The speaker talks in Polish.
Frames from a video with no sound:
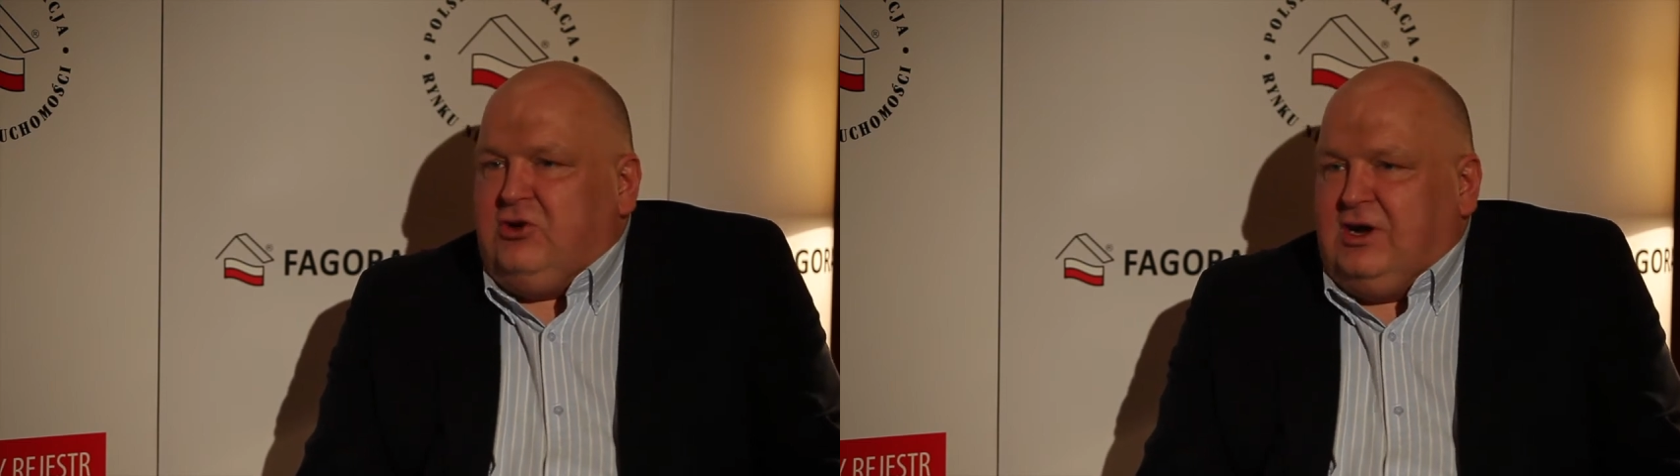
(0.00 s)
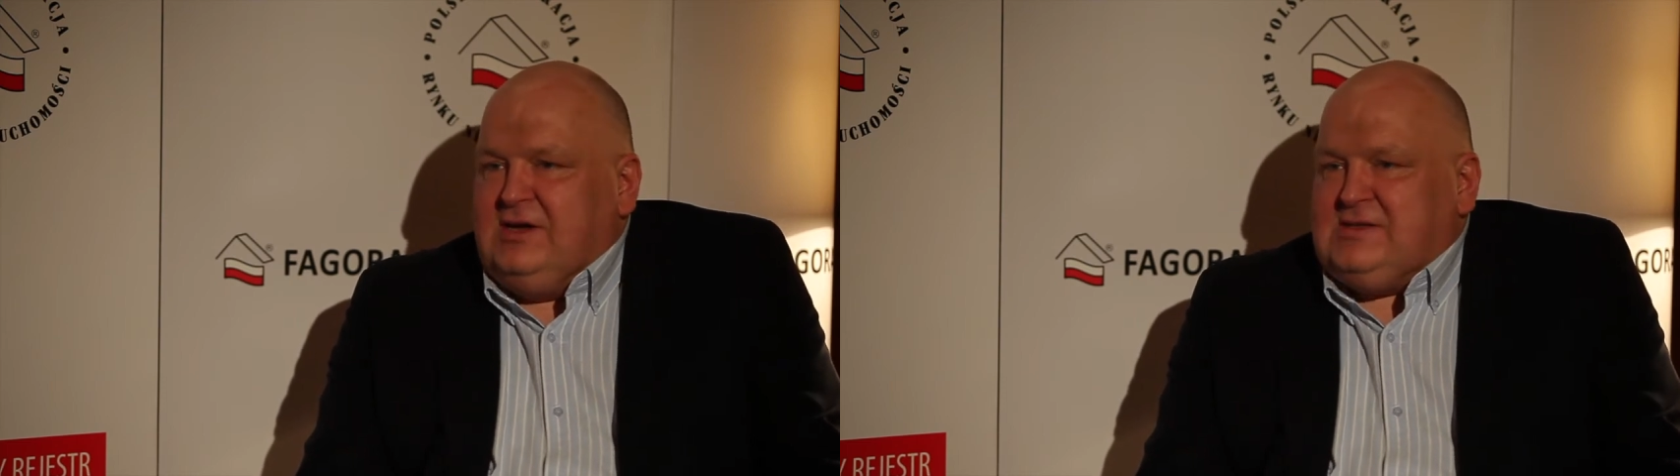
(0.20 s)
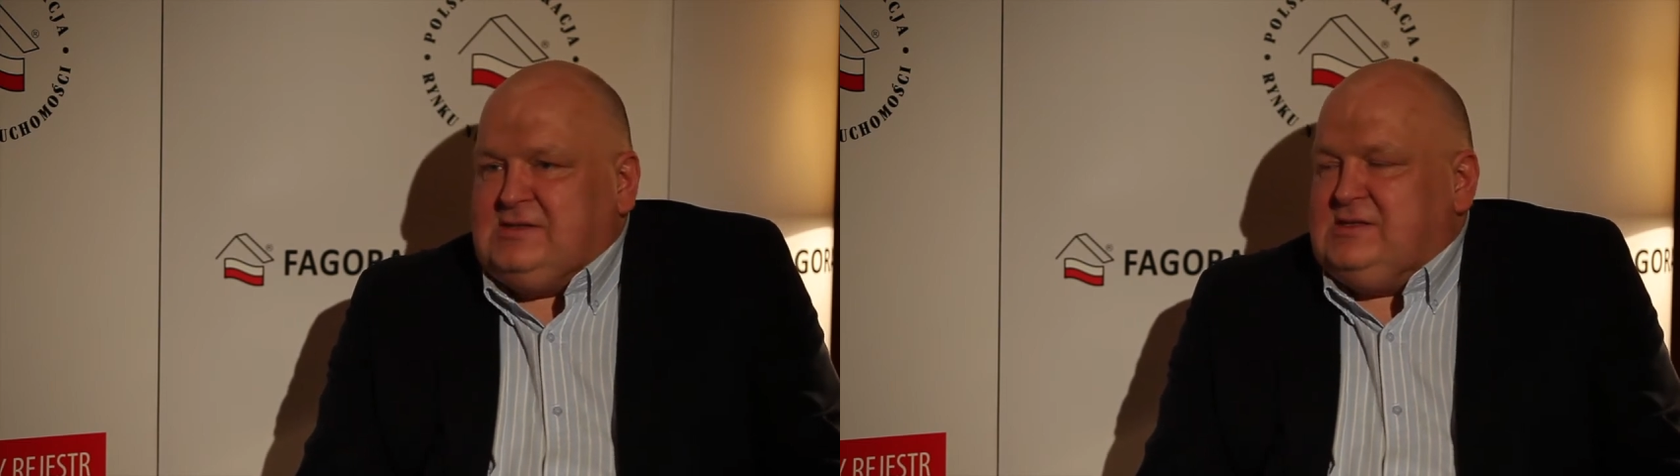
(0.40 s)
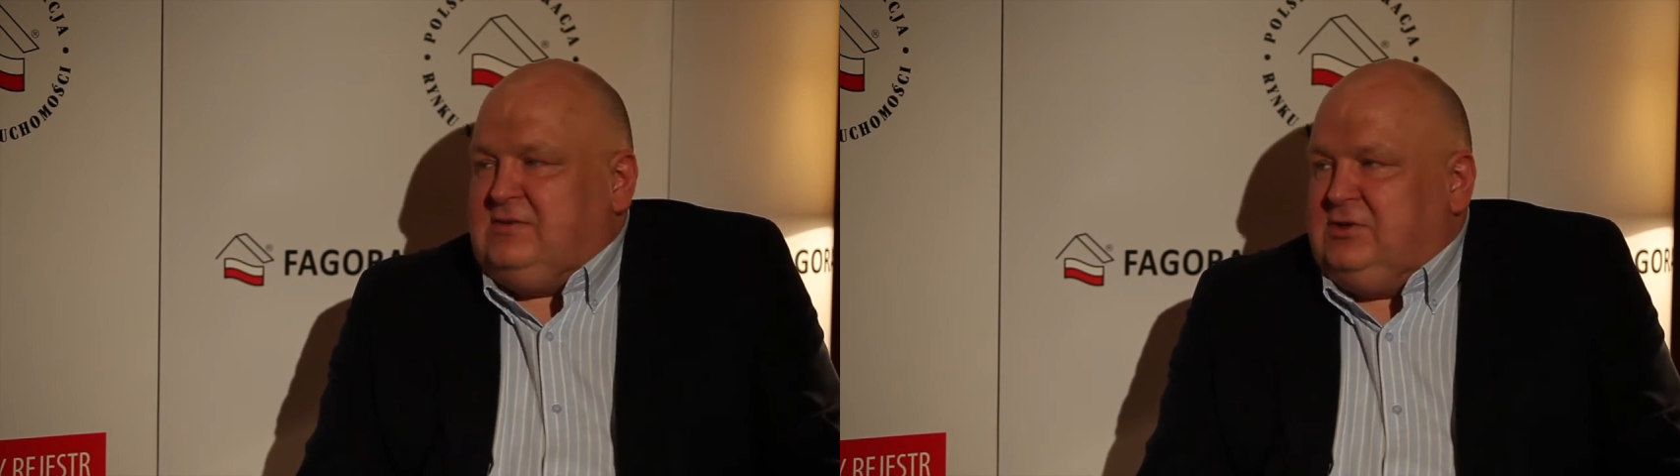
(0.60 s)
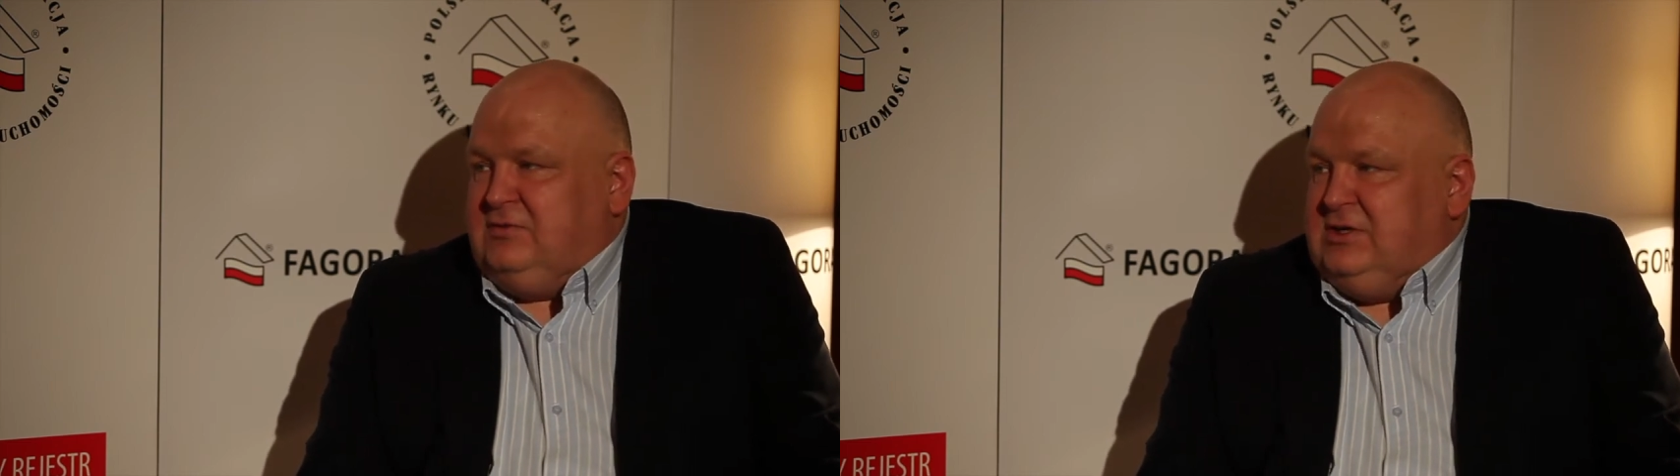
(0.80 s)
organizacji
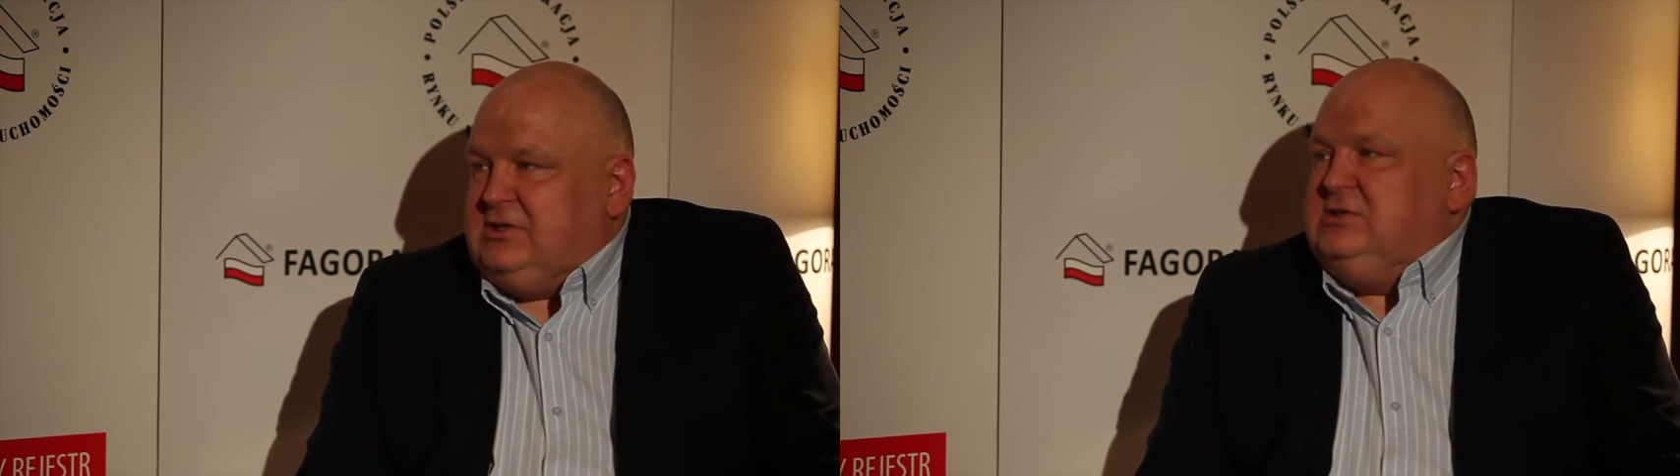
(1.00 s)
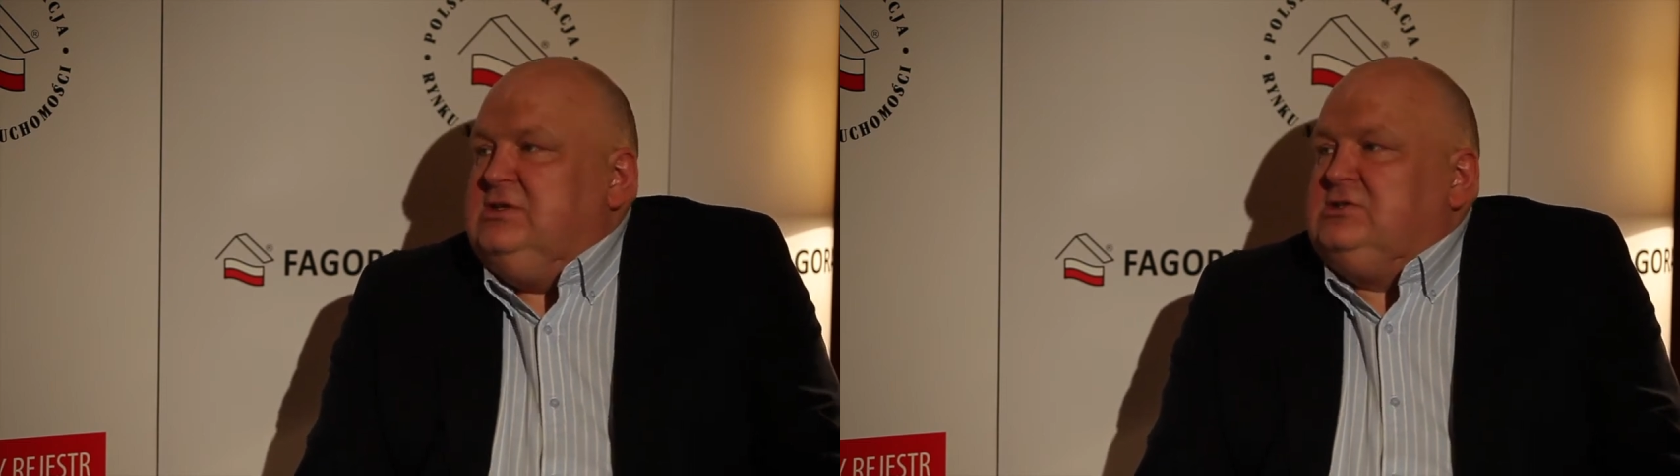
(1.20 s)
zawodowej jest,